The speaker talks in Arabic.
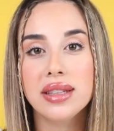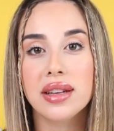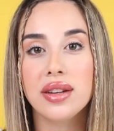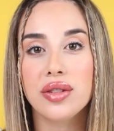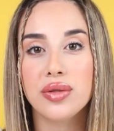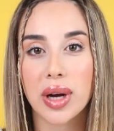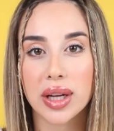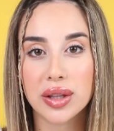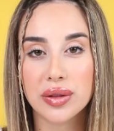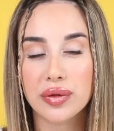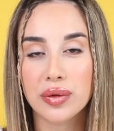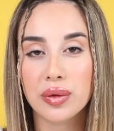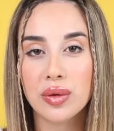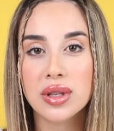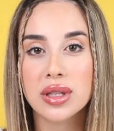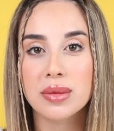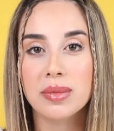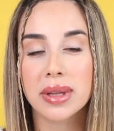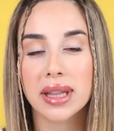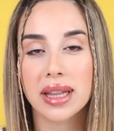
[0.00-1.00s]
الريد
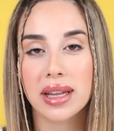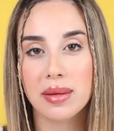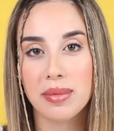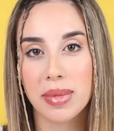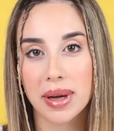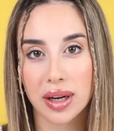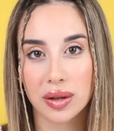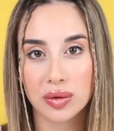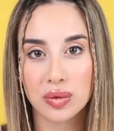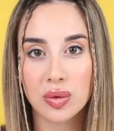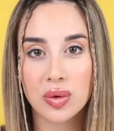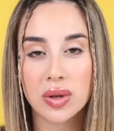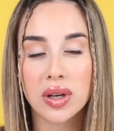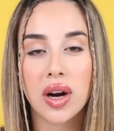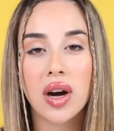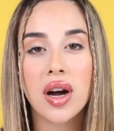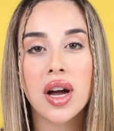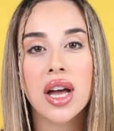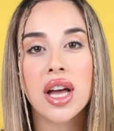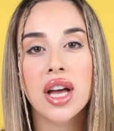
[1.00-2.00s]
فروتس مثل
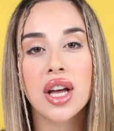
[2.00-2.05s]
البندوره